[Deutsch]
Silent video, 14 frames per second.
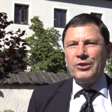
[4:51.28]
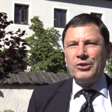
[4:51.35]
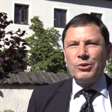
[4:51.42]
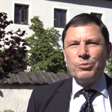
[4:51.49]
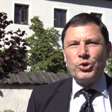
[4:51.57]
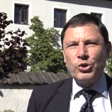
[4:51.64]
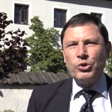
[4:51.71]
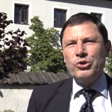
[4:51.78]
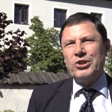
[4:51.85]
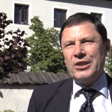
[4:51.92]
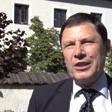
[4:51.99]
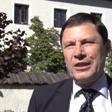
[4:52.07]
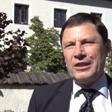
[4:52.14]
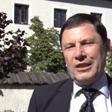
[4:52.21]
zum Schutz
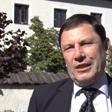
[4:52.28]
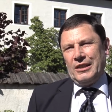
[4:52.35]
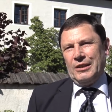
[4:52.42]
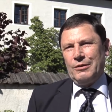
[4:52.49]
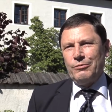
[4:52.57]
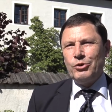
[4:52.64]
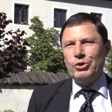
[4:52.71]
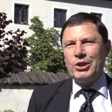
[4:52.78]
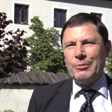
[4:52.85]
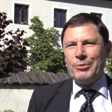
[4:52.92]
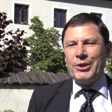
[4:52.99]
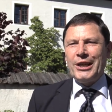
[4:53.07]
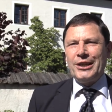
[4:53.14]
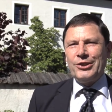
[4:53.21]
dieser
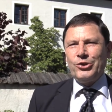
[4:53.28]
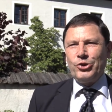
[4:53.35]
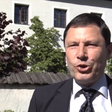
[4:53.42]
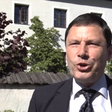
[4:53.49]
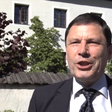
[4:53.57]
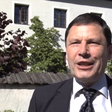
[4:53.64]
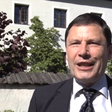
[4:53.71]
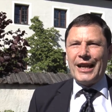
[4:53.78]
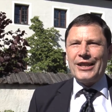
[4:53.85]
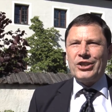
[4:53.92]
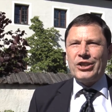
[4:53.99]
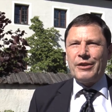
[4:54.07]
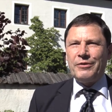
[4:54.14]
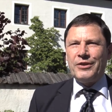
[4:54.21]
wunderbaren, schönen
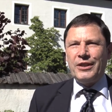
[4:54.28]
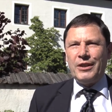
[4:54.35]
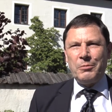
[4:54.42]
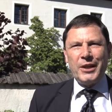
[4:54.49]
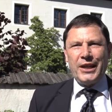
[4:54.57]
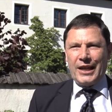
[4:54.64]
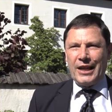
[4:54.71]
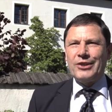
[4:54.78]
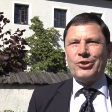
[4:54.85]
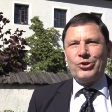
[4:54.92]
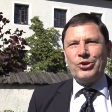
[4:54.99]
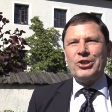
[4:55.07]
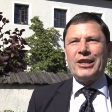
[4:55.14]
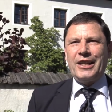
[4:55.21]
Landschaften, die wir in ganz
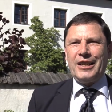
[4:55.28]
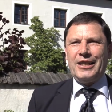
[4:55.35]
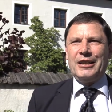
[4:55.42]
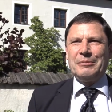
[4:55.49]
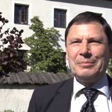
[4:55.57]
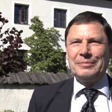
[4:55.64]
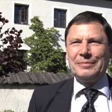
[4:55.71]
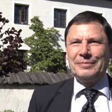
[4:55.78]
Österreich haben.